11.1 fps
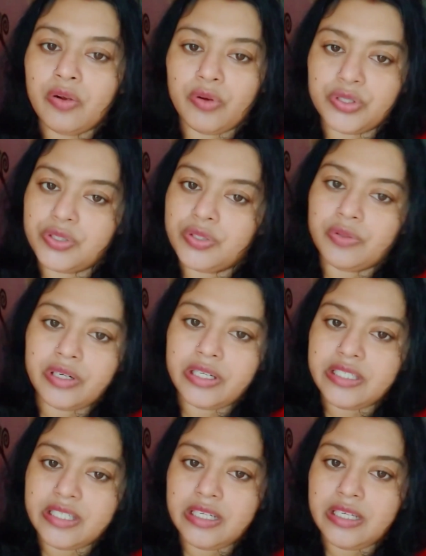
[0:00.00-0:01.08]
কষ্ট করে
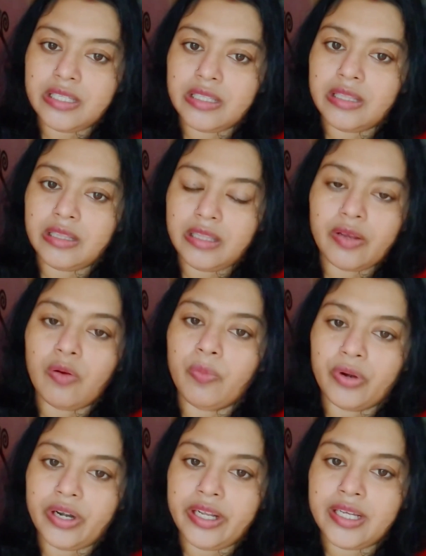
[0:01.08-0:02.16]
নিচে নিয়ে থেকে
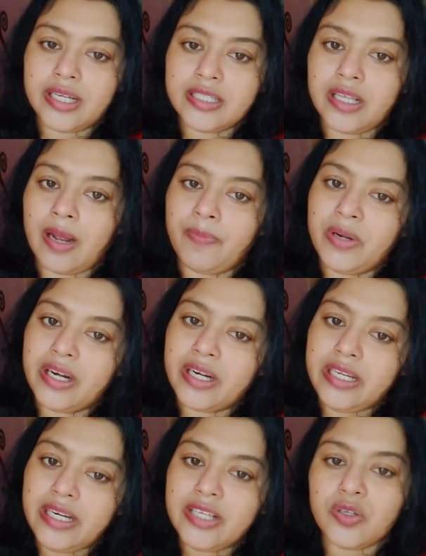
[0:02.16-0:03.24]
ওপরে নিয়ে যাচ্ছে তাই আপনারা
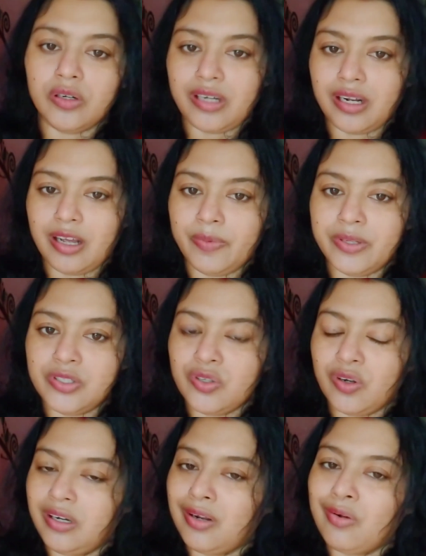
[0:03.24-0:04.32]
কিনে জলটা খাবেন
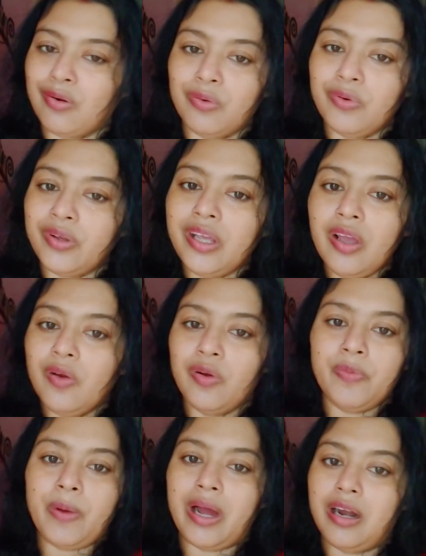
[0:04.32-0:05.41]
জলটা কখনোই ওই
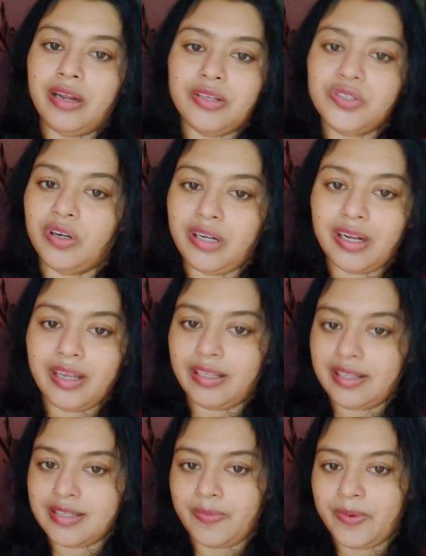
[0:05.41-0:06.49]
পাহাড়ের জলটা খেতে
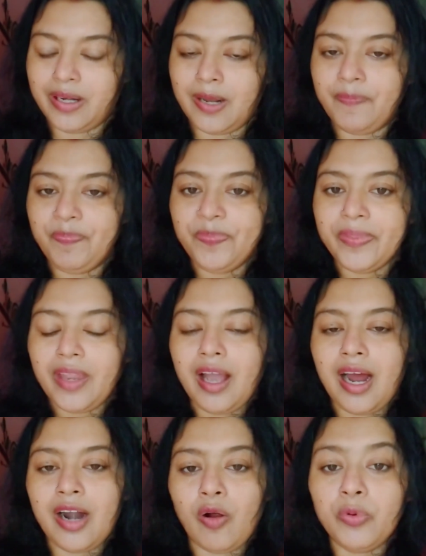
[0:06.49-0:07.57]
যাবেন না
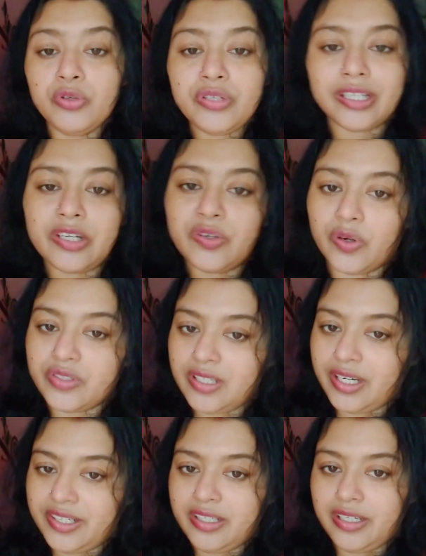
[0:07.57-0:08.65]
আর অবশ্যই একটা টর্চ
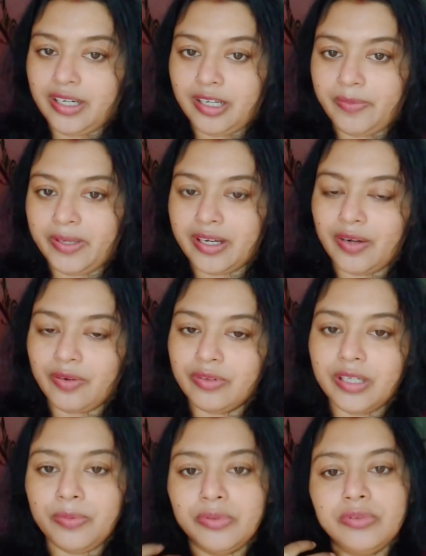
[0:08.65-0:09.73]
লাইট নিয়ে নেবেন কারণ
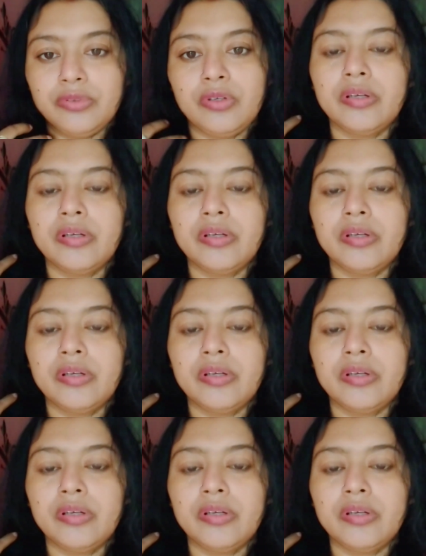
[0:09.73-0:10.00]
কি বলুন তো